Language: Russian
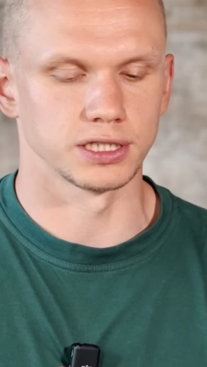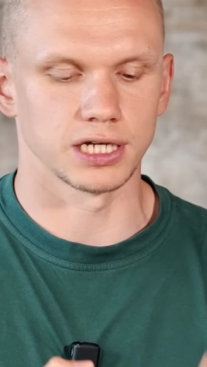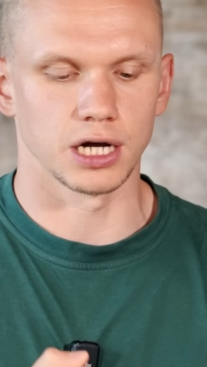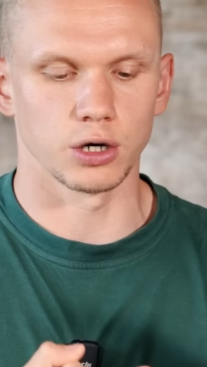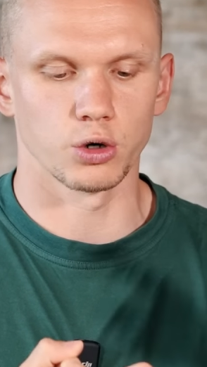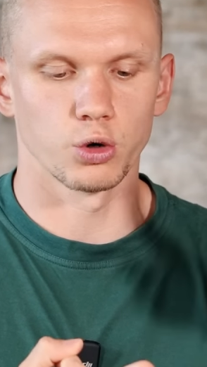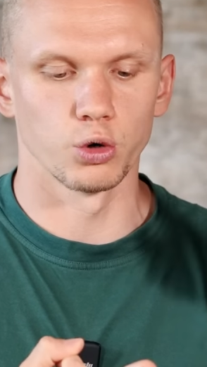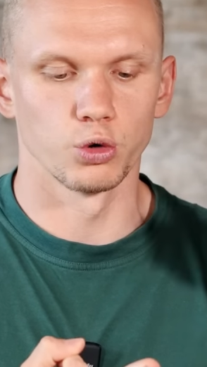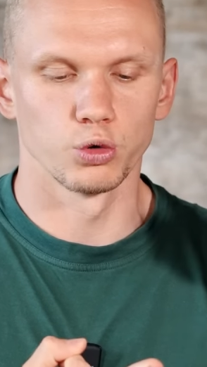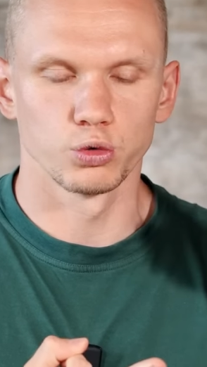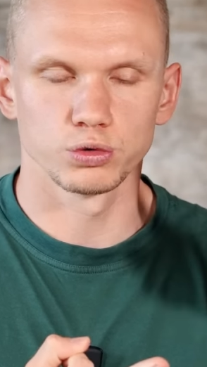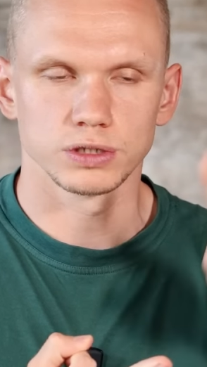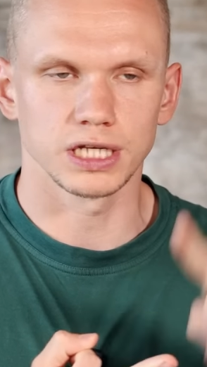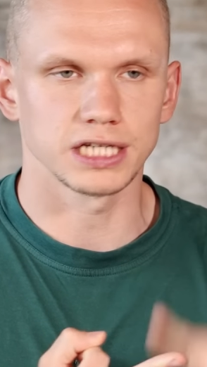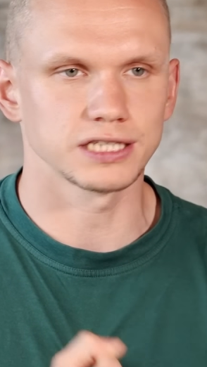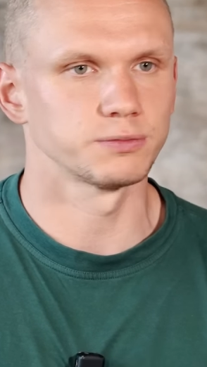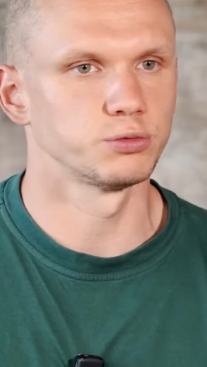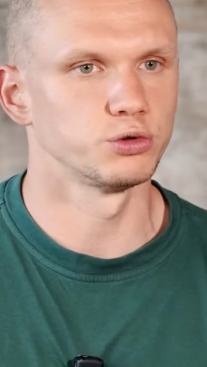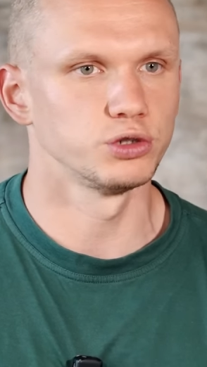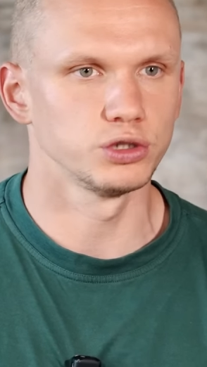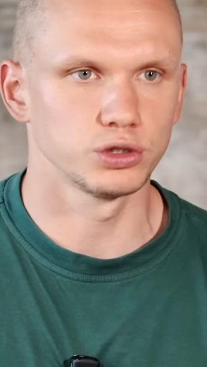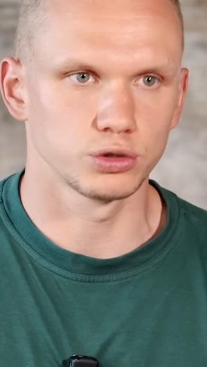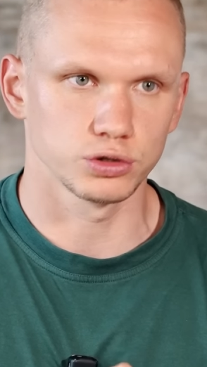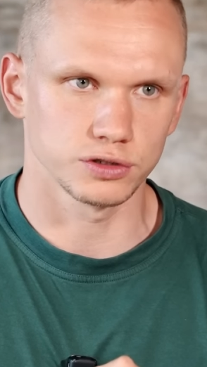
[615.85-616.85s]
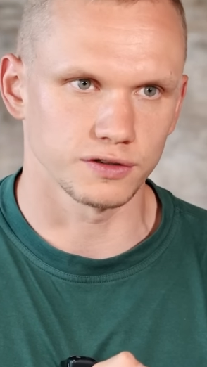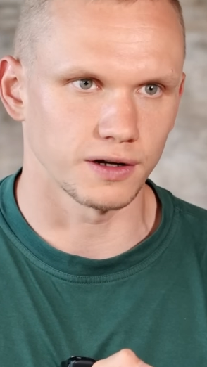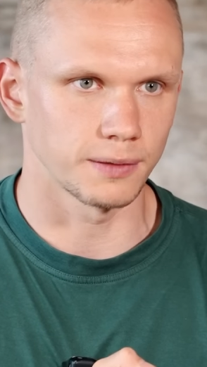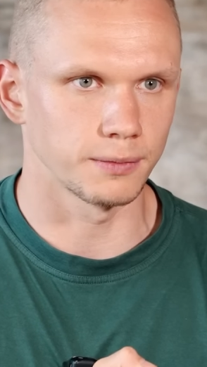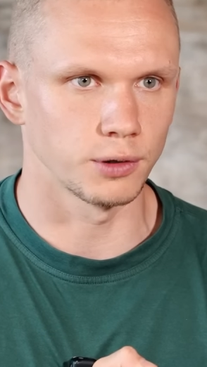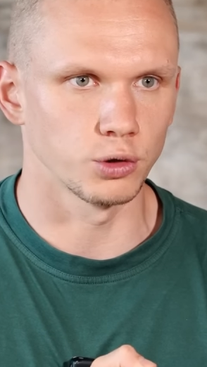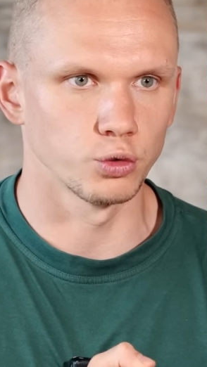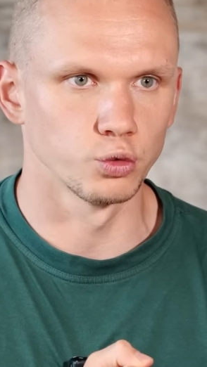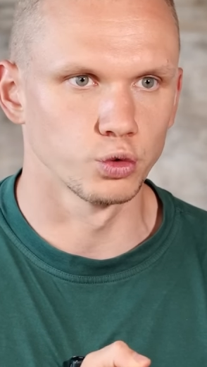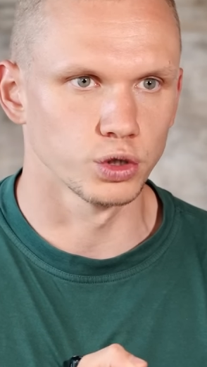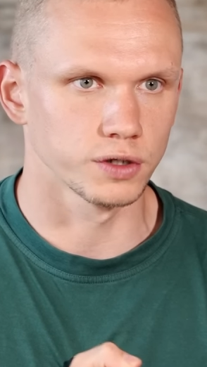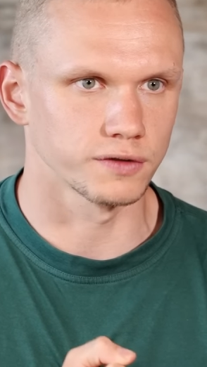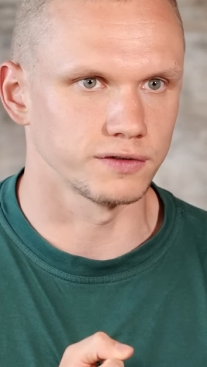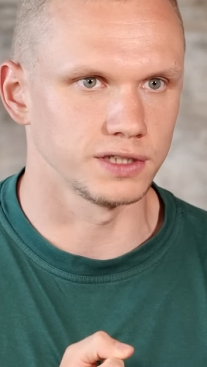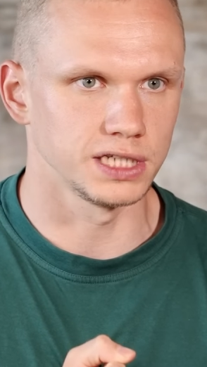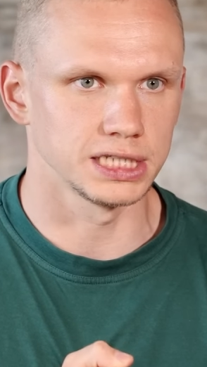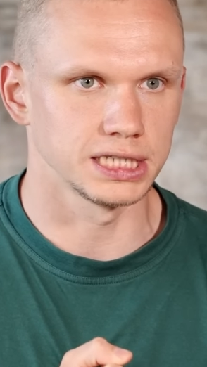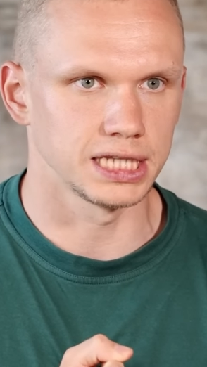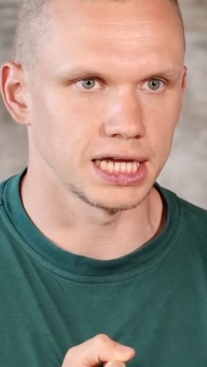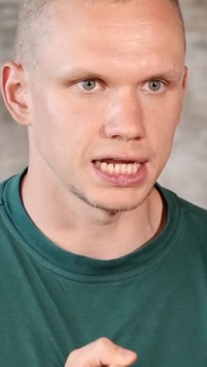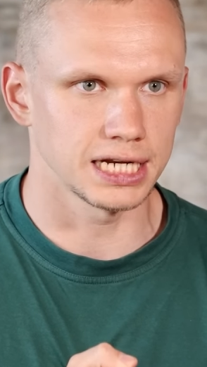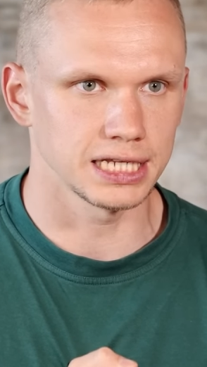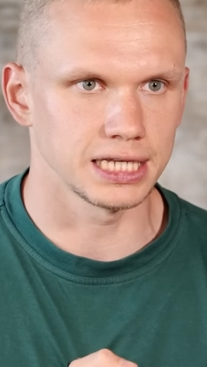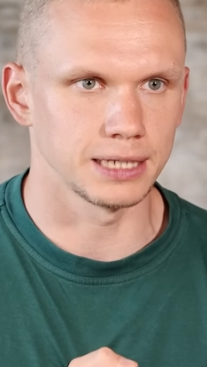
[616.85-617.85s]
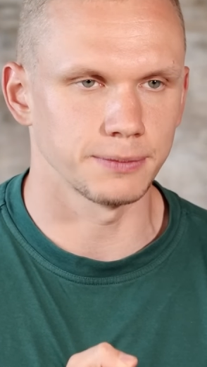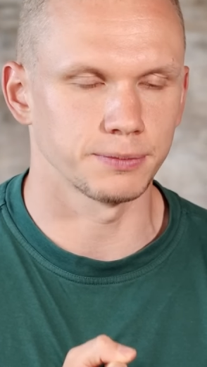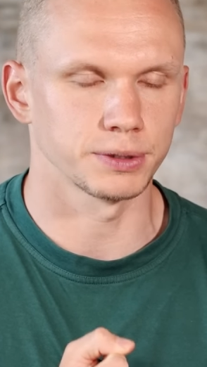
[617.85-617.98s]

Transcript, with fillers: какой у нас будет с вами уровень энергии,